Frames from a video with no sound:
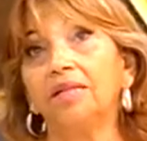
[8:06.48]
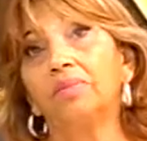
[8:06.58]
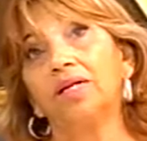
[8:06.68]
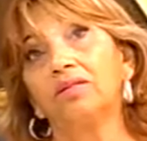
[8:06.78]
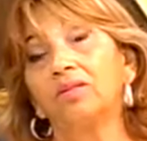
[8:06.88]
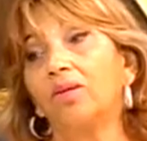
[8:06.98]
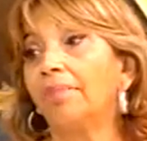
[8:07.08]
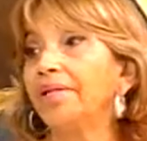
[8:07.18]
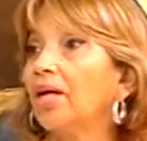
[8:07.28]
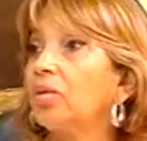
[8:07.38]
bueno, no
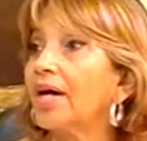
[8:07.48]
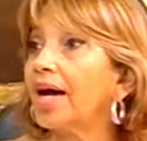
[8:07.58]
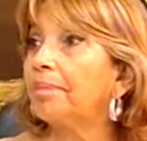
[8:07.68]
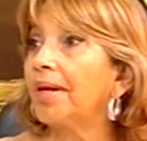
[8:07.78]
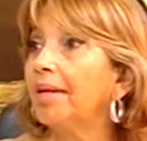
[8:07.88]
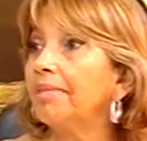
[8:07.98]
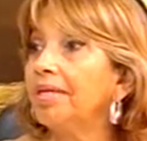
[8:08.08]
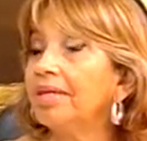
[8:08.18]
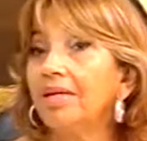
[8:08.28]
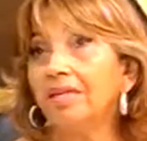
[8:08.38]
había lugar para
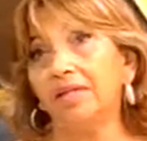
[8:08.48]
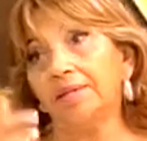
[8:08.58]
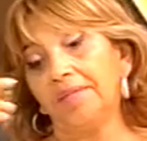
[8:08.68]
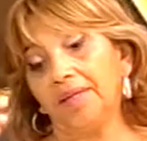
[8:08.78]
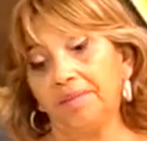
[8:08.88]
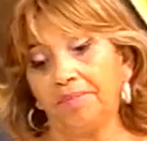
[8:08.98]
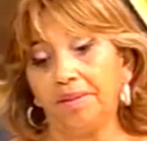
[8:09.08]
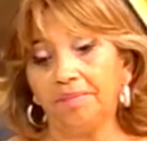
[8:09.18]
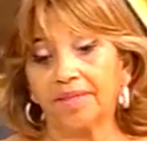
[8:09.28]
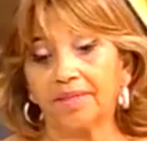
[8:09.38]
mí, y
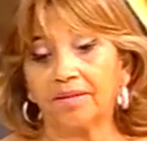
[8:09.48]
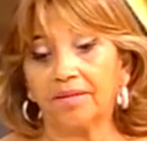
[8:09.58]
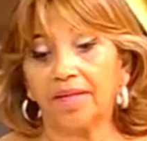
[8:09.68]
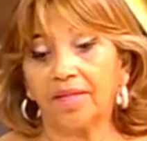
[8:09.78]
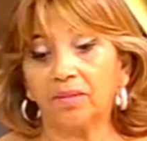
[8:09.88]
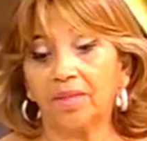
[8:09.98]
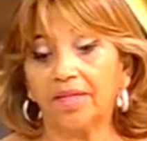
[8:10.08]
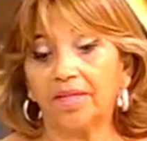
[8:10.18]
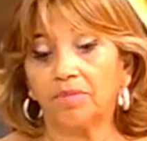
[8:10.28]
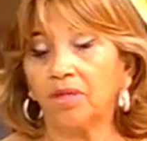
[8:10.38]
me, pasaron a la
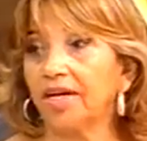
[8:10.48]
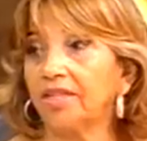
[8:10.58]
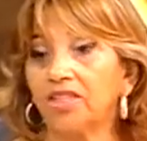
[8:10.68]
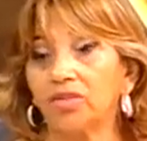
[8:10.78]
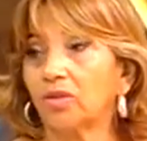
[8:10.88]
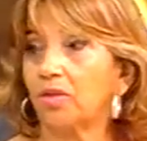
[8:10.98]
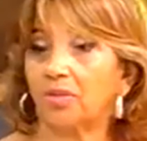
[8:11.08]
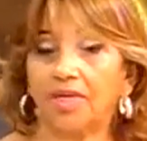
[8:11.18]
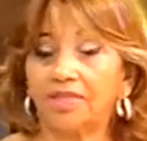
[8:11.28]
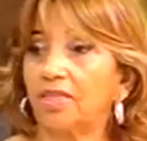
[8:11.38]
escuela Ramón Carrillo
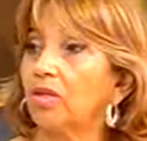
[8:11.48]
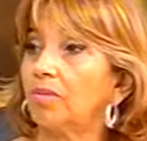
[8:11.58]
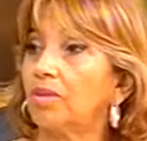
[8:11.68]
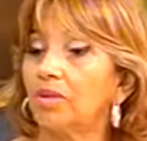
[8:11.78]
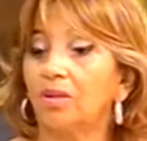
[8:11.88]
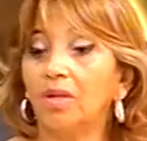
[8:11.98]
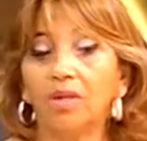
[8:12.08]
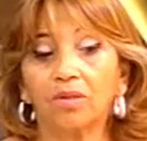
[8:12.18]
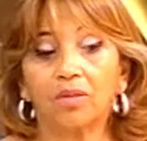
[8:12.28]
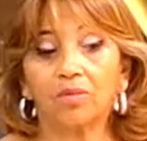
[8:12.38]
como así como,
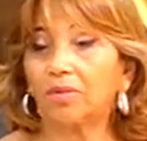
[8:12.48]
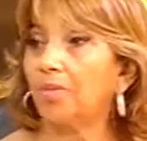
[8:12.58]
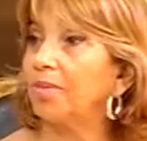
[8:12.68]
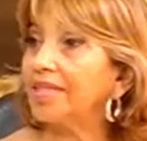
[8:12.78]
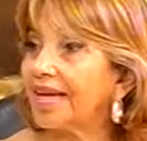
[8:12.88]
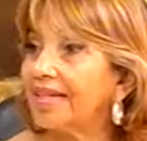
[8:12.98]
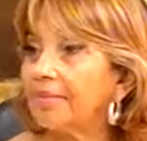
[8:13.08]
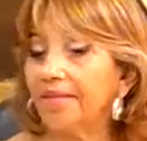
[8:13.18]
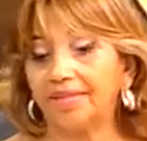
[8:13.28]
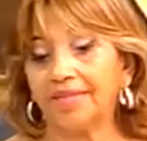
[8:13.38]
como
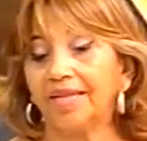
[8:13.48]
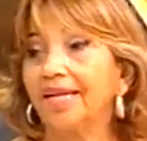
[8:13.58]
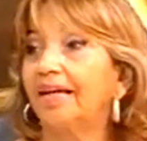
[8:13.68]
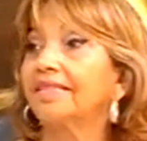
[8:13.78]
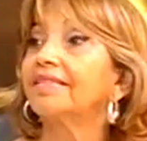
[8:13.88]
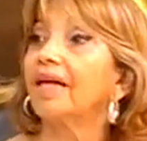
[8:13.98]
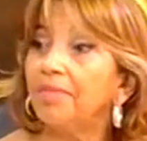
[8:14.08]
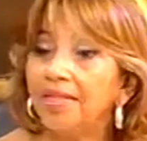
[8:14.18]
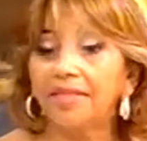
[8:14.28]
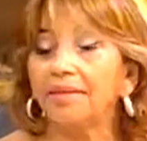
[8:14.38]
momentáneamente. Así que
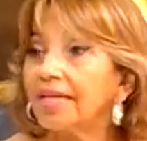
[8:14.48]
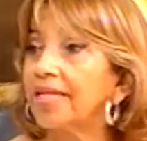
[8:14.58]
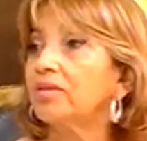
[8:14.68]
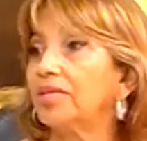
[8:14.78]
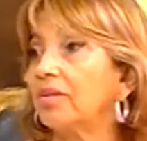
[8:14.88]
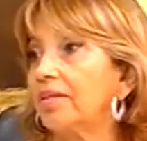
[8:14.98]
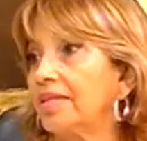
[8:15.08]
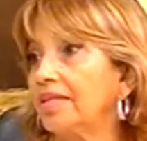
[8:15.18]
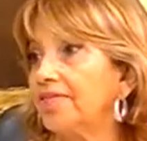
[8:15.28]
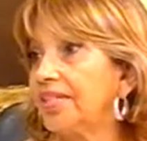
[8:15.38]
también trabajé en una
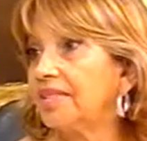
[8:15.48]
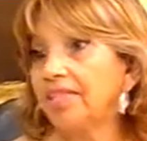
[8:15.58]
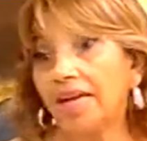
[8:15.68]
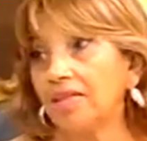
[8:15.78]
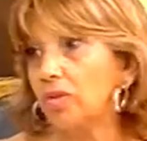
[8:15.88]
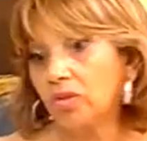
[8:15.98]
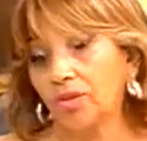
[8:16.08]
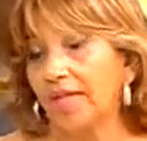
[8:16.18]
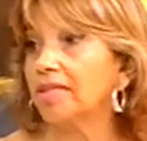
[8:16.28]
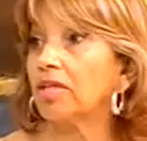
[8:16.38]
escuela diferencial
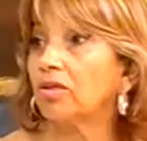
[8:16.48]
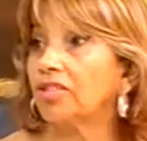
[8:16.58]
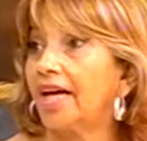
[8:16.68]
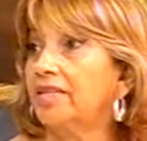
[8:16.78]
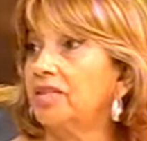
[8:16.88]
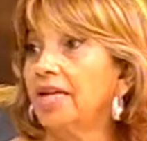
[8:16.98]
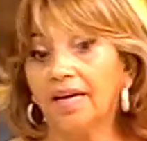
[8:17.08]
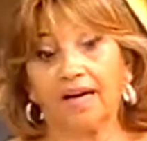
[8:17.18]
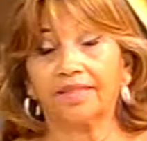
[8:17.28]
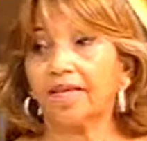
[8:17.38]
durante dos años
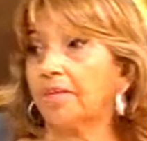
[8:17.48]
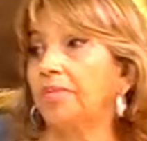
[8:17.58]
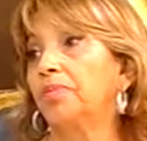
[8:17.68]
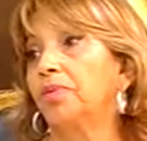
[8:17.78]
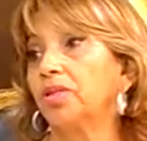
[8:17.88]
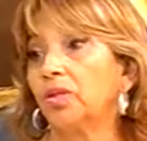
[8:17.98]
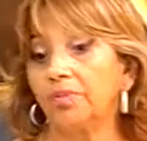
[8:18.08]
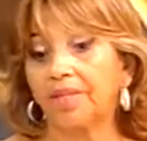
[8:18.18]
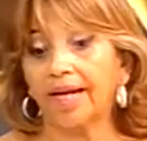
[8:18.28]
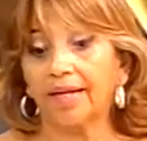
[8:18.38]
hasta que me pude
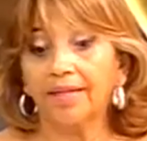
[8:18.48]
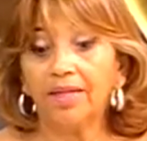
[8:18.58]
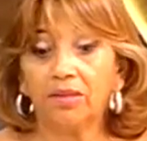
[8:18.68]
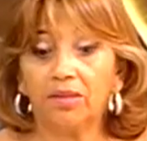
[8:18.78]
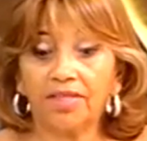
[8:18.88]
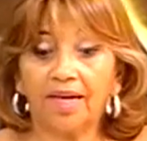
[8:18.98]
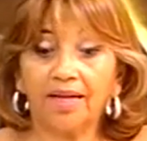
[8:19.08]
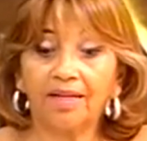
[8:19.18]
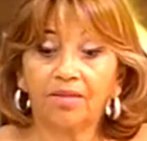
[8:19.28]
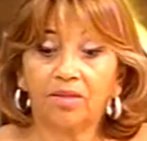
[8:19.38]
ubicar. O
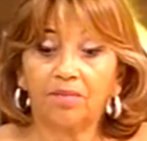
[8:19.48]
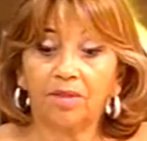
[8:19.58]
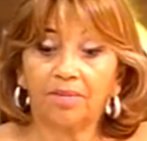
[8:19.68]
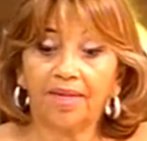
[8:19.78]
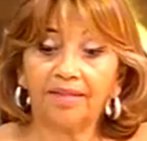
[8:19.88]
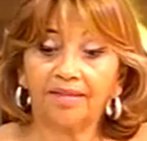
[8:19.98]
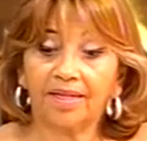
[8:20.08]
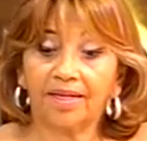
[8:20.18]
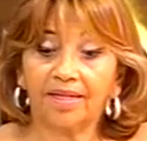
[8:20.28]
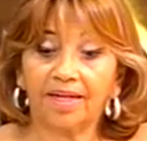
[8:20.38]
sea, como
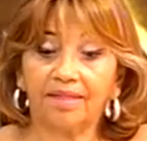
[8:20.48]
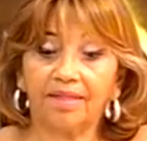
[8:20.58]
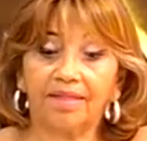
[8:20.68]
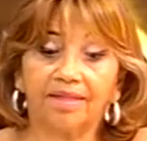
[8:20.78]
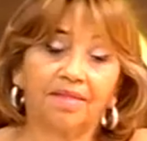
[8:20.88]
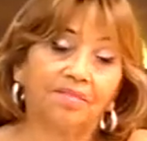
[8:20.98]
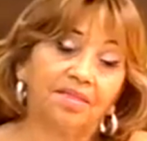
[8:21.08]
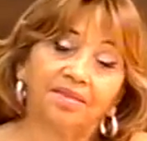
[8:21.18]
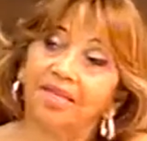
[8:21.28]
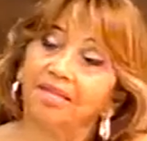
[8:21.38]
maestra jardinera
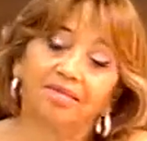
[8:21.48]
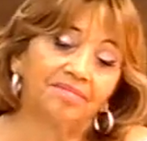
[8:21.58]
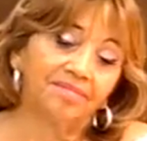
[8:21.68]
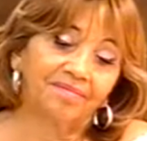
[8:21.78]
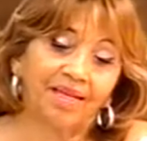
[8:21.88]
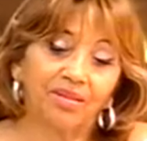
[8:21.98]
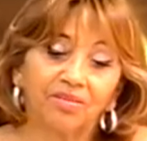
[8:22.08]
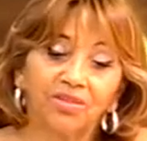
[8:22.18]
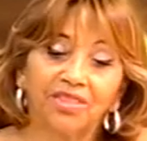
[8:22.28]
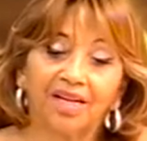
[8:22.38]
también tengo, tengo
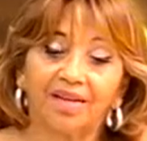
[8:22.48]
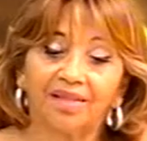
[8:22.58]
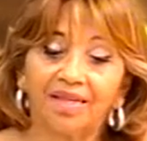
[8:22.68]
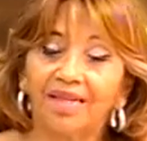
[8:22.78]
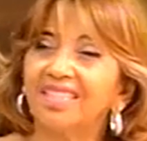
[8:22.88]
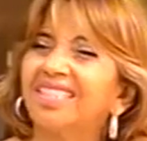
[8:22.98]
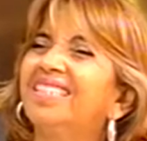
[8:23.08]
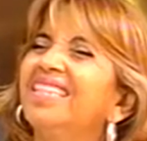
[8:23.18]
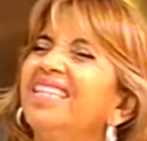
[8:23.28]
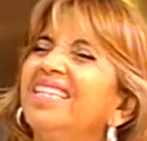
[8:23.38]
muchas... Muchas
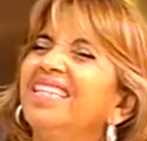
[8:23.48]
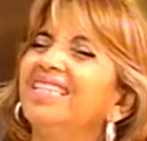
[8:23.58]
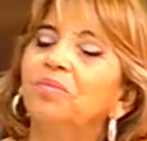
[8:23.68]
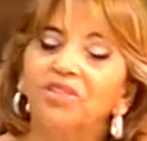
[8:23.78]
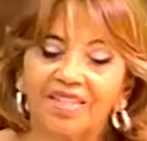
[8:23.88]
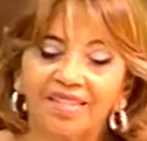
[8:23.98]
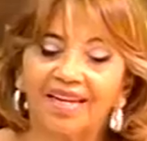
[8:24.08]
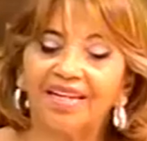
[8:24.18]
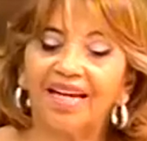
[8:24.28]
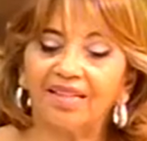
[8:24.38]
anécdotas. Sí, muchas
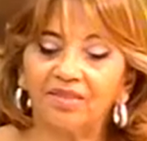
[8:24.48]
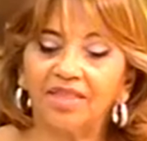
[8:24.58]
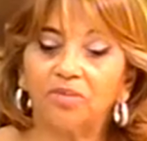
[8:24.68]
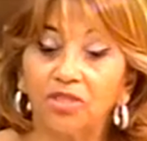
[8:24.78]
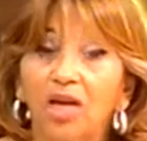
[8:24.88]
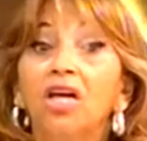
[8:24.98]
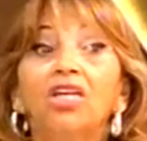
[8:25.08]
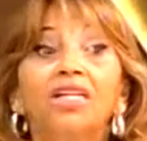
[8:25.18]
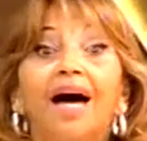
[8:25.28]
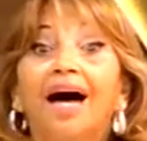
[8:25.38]
anécdotas, muchas.
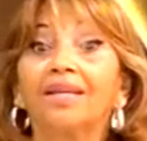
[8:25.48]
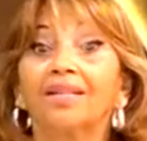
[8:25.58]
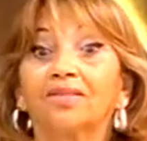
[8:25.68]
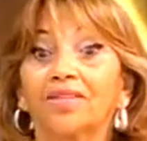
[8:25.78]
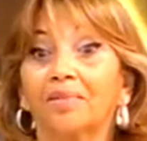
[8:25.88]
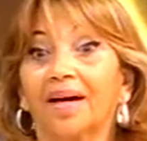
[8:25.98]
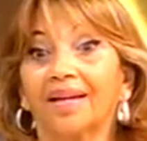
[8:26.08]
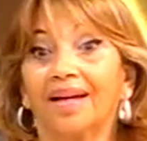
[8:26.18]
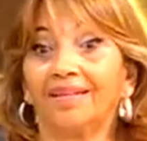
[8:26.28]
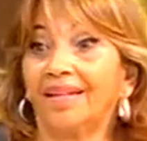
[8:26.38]
Y las anécdotas más
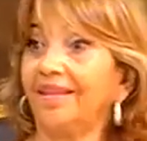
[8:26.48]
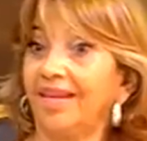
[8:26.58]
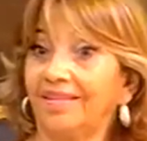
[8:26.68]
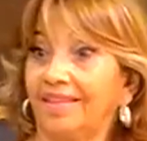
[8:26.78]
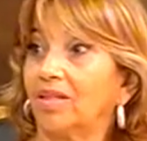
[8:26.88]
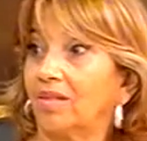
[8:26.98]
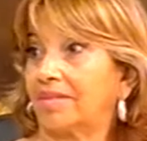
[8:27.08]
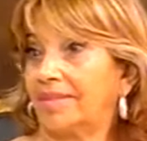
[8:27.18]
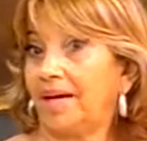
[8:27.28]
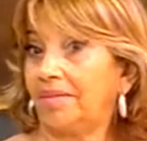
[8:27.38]
grandes es
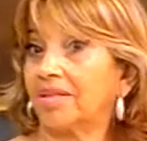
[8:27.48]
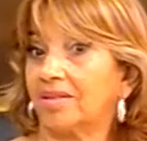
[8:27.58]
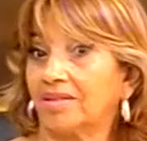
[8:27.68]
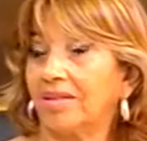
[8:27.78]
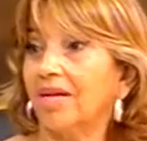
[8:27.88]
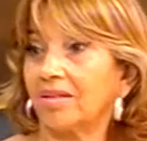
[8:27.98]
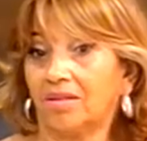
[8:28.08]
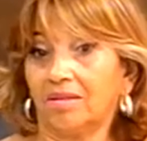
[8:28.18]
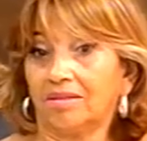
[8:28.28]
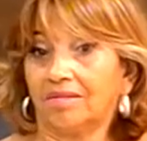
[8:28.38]
encontrarme con,
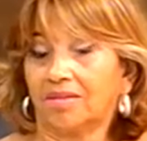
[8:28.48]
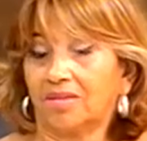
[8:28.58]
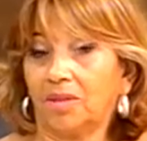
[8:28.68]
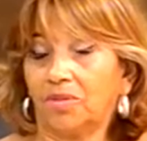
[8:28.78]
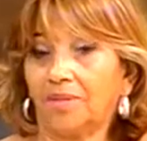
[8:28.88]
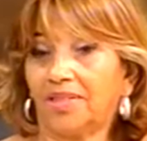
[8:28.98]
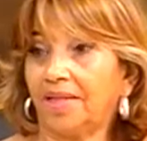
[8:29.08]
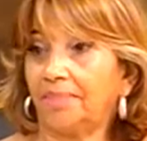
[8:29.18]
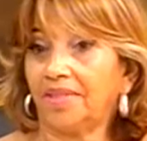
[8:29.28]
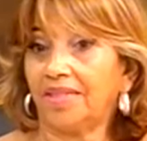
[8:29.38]
con te vuelvo a
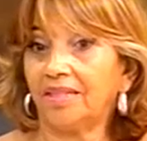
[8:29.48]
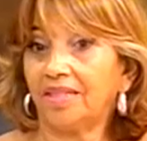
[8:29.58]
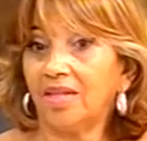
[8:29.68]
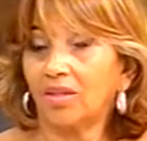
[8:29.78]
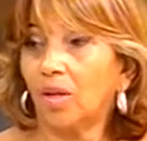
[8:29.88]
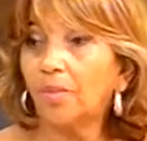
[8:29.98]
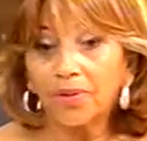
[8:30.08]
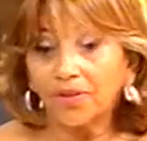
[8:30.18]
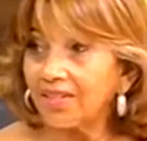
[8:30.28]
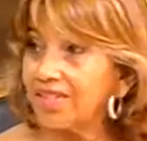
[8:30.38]
repetir, con
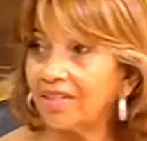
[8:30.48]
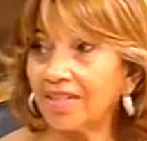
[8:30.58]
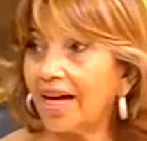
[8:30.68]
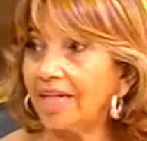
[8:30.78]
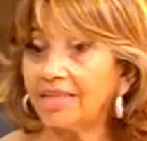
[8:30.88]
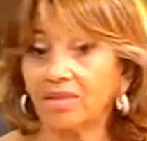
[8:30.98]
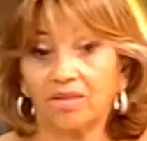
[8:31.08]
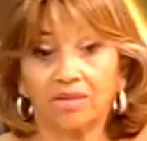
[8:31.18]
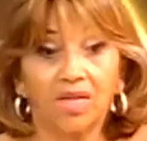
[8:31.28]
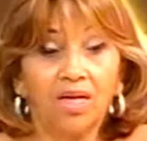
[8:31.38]
profesionales,
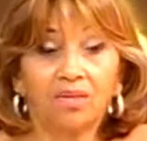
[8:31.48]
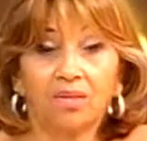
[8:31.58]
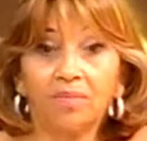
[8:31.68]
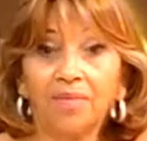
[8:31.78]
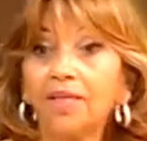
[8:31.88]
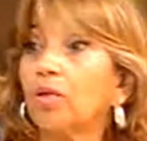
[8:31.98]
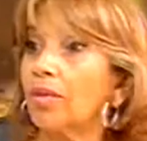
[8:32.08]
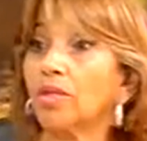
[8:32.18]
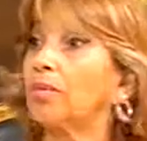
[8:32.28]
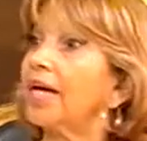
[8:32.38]
con, con médicos.
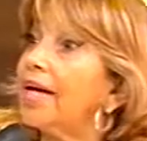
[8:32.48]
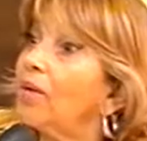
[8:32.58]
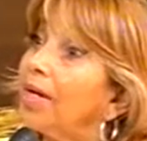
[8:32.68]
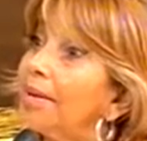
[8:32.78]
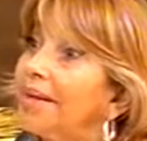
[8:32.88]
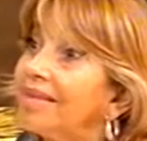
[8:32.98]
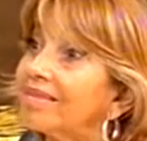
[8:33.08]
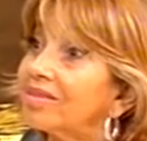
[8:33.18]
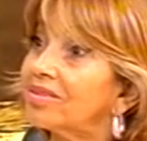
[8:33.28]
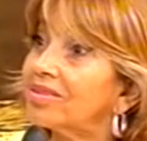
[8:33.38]
Cuando voy a los
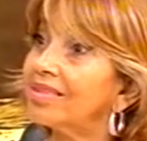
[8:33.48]
eventos,